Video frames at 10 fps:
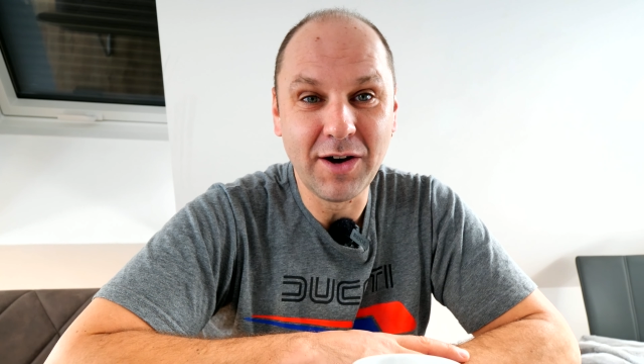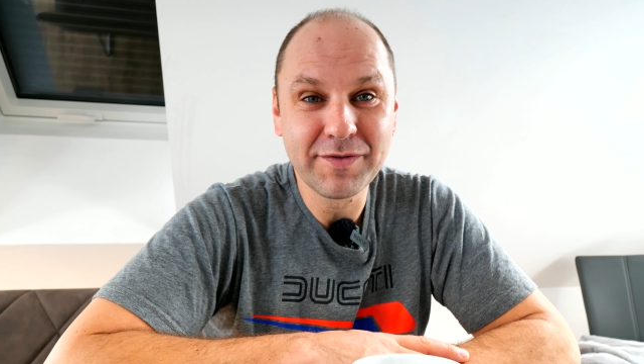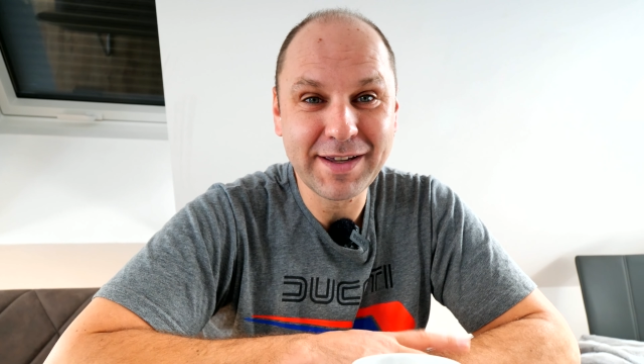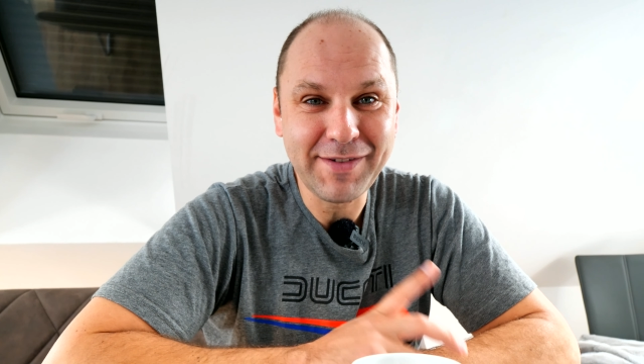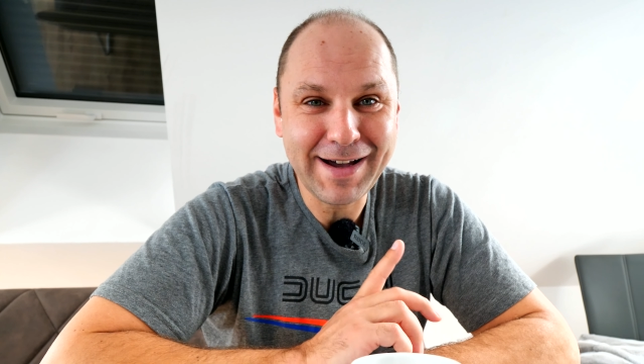
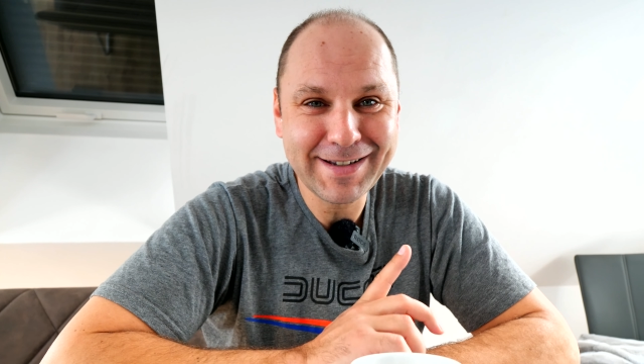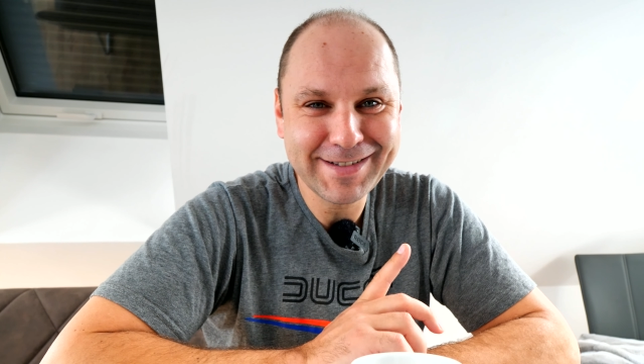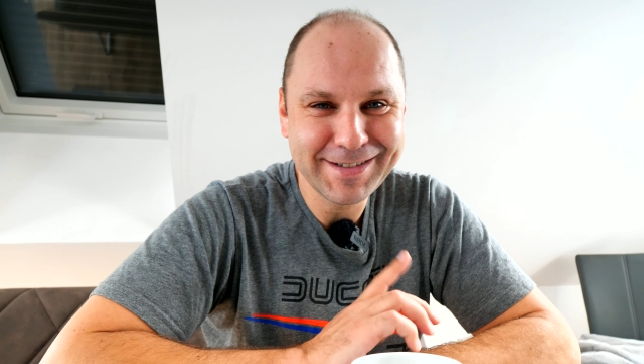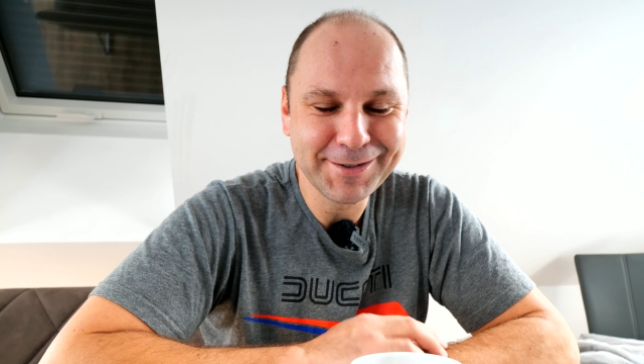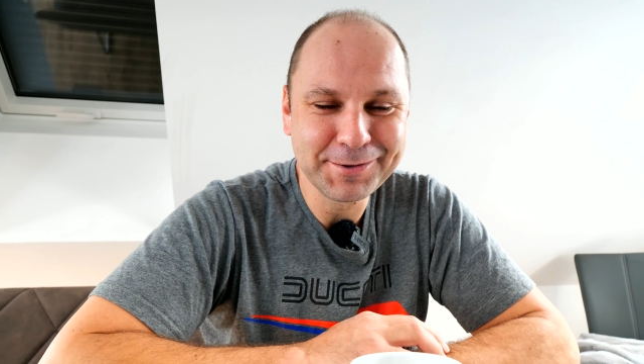
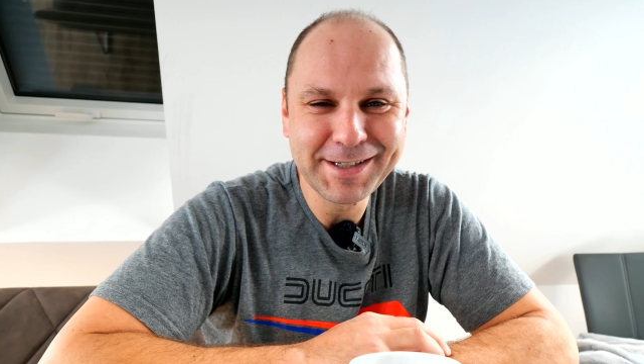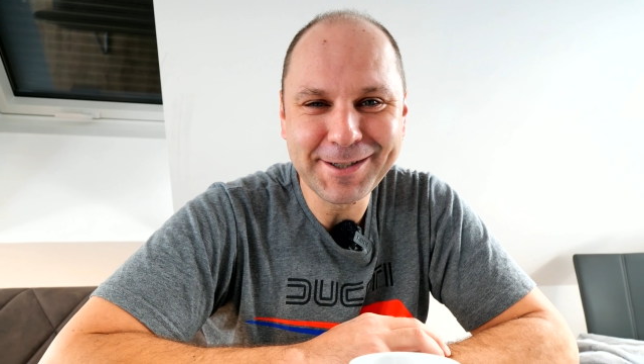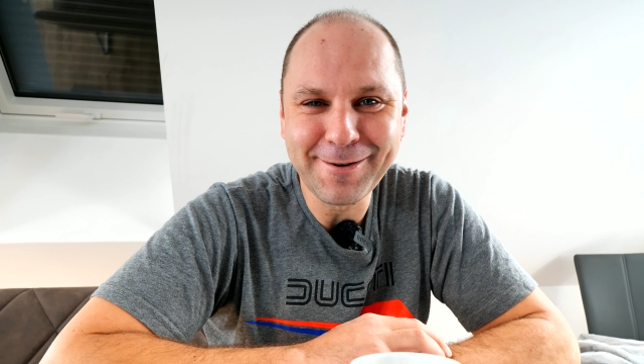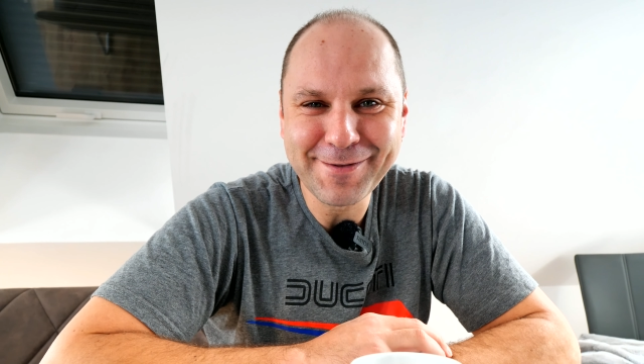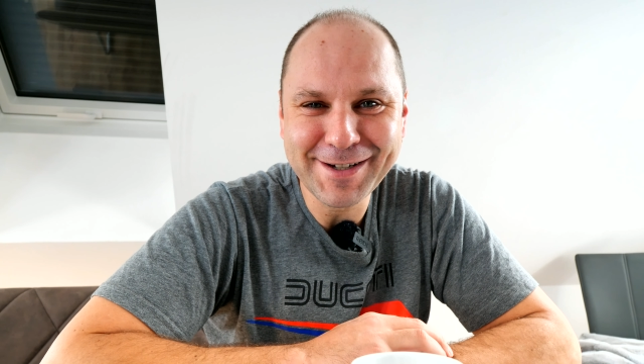aufgewacht, noch
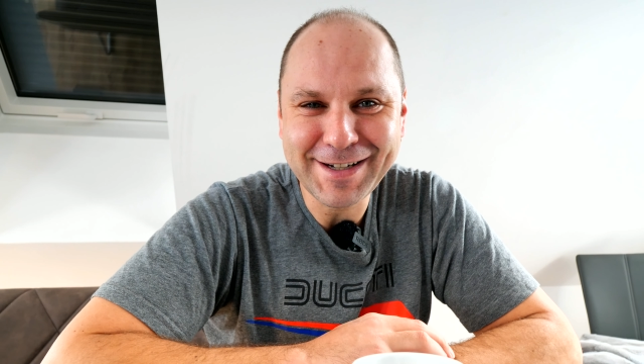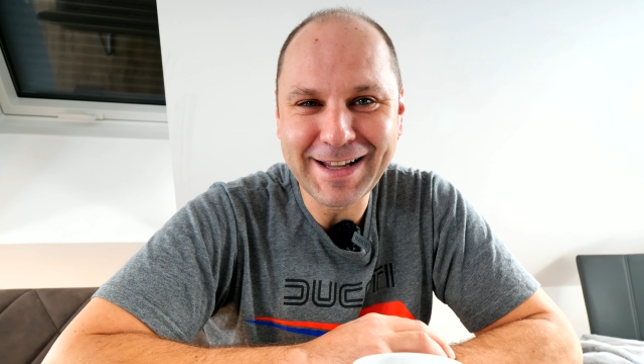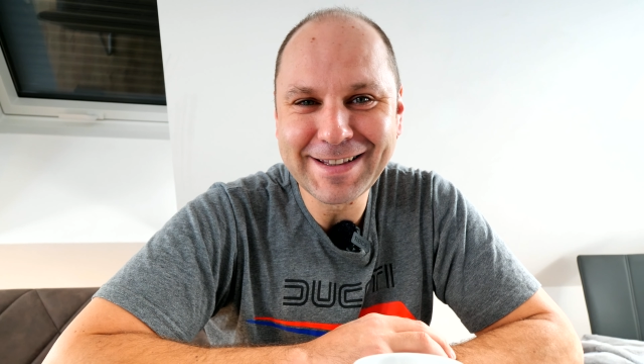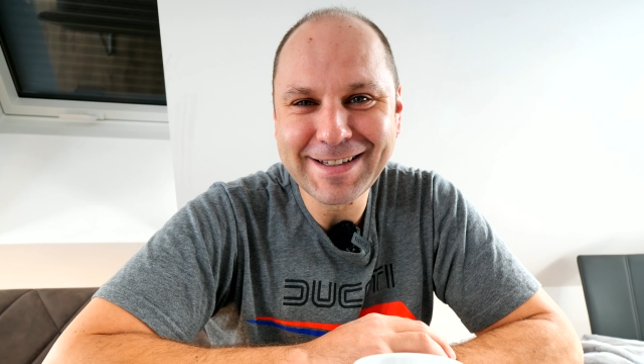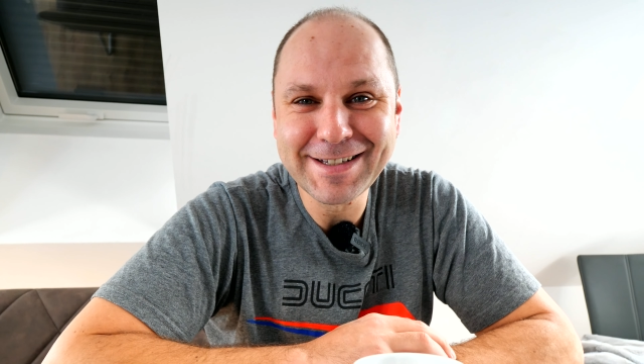nicht
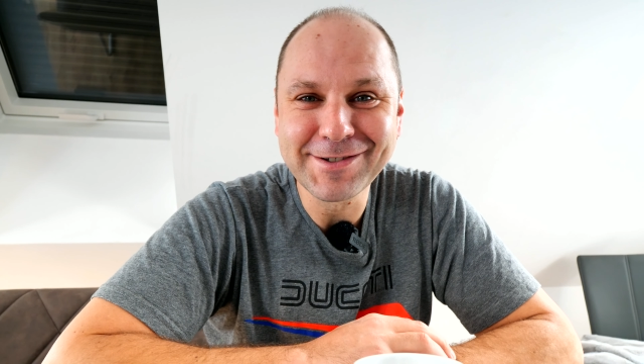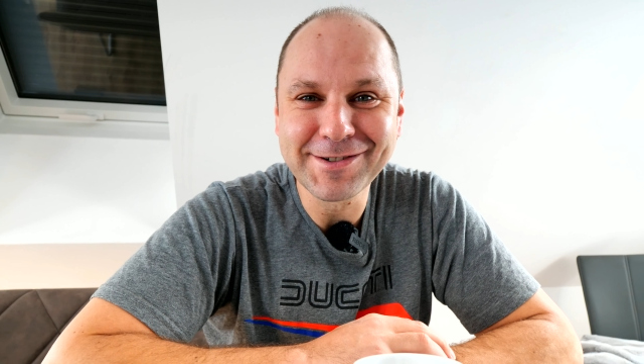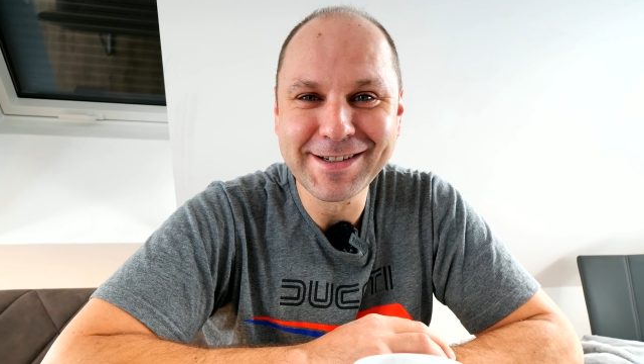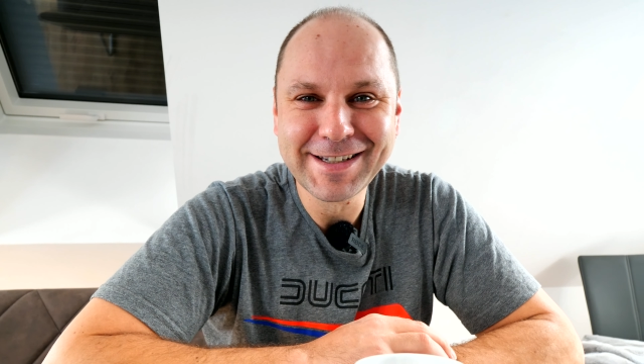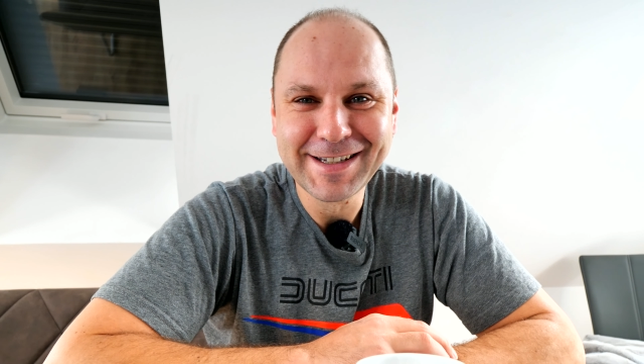aufgestanden,
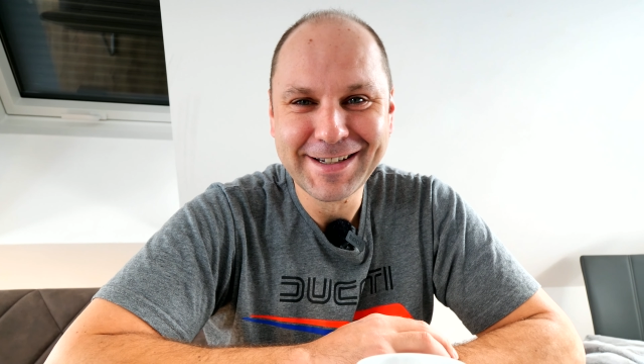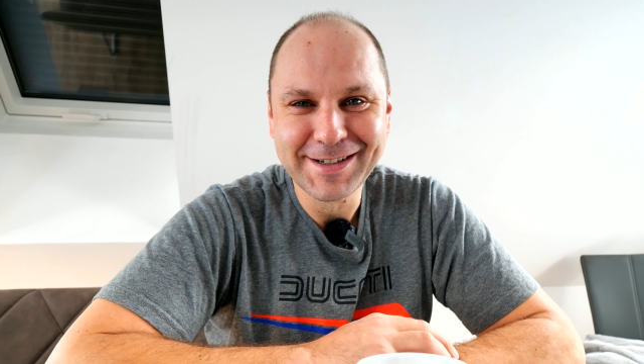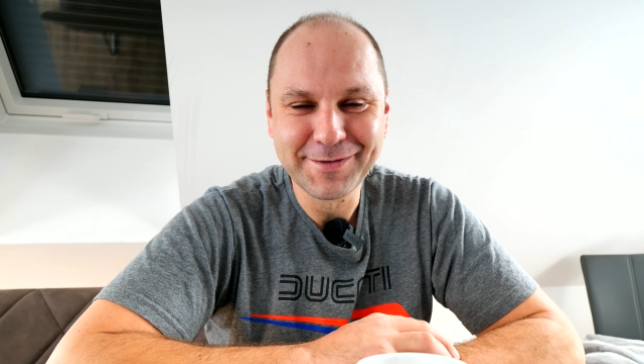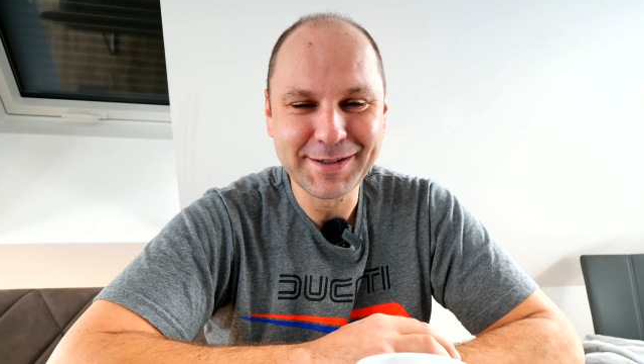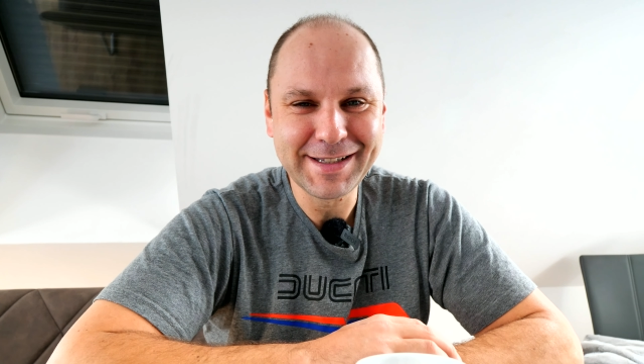also
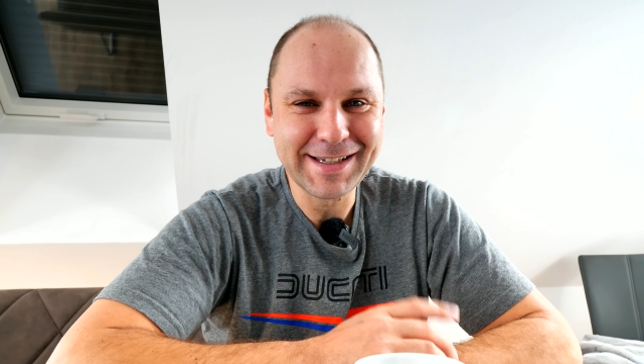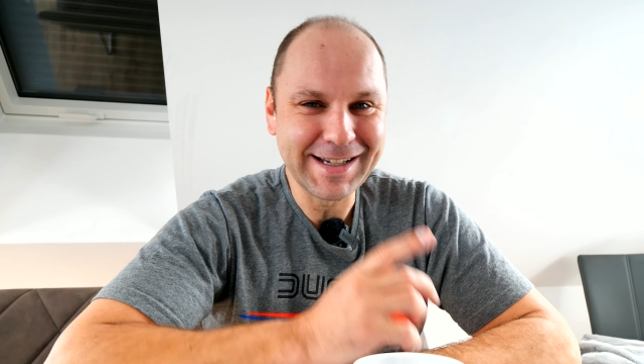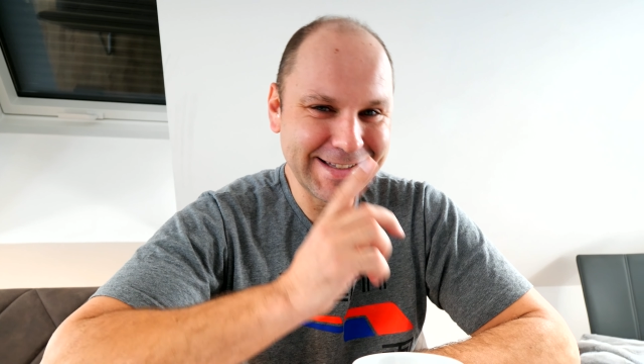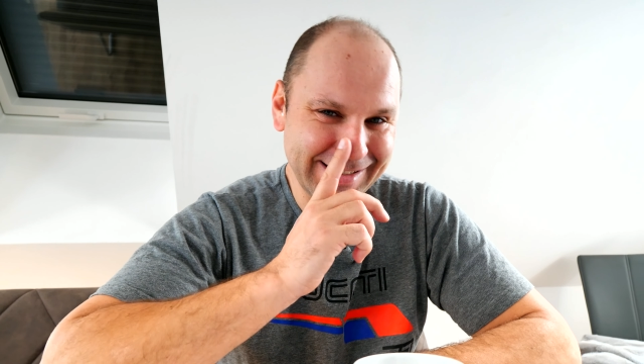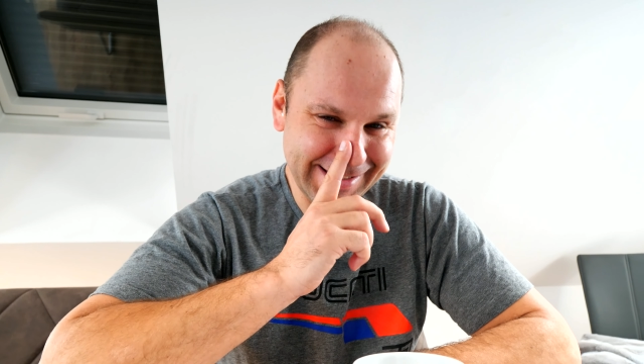für die
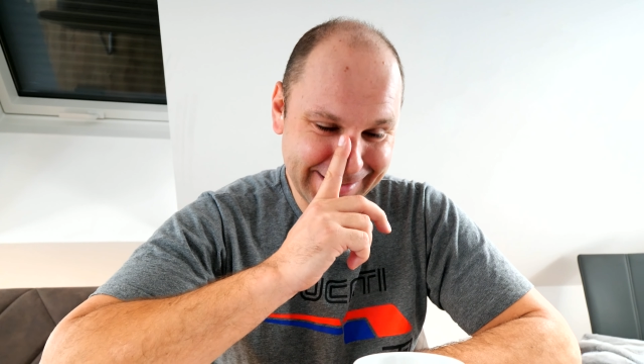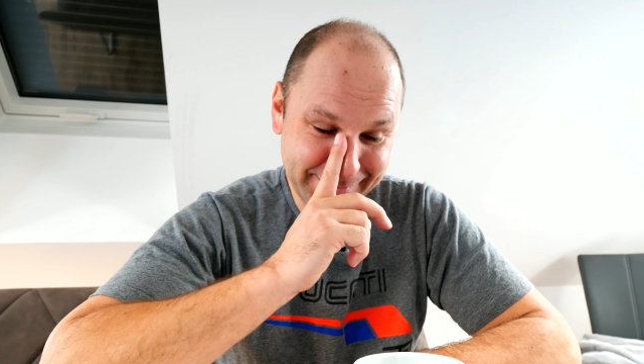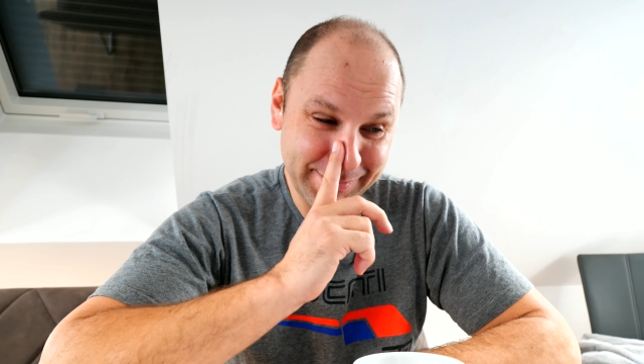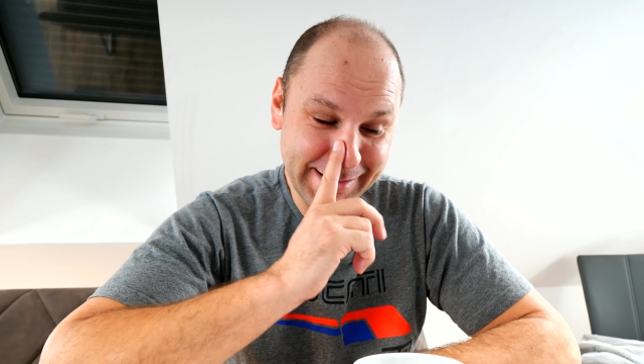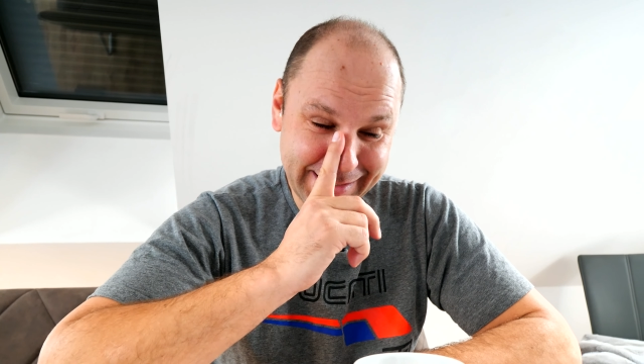ganz
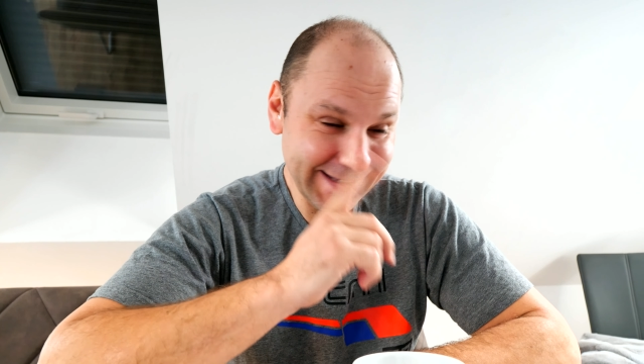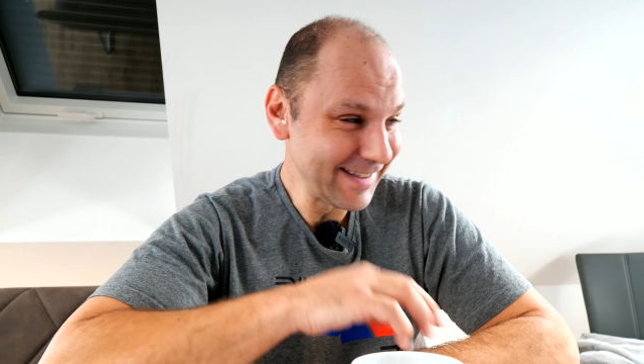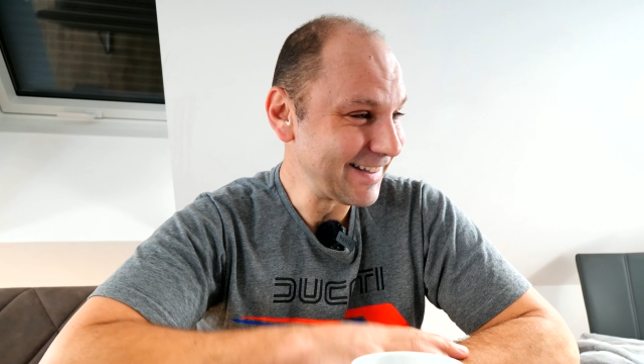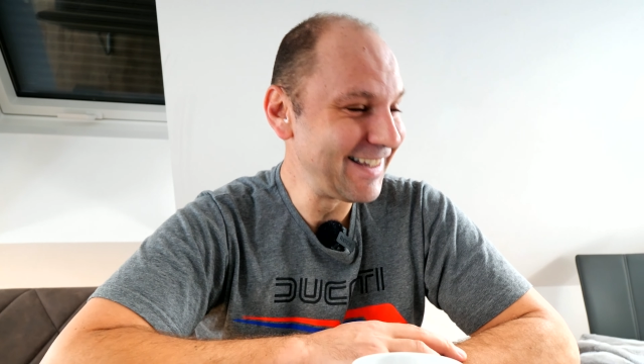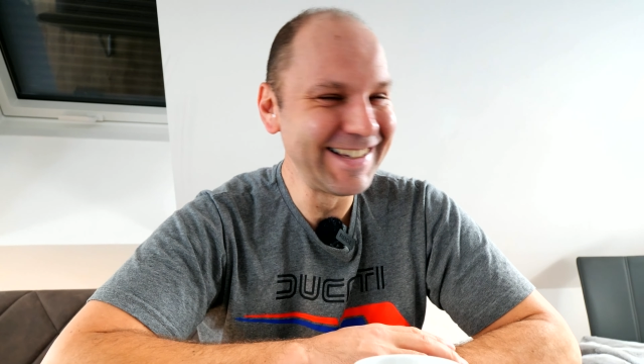Disziplinierten.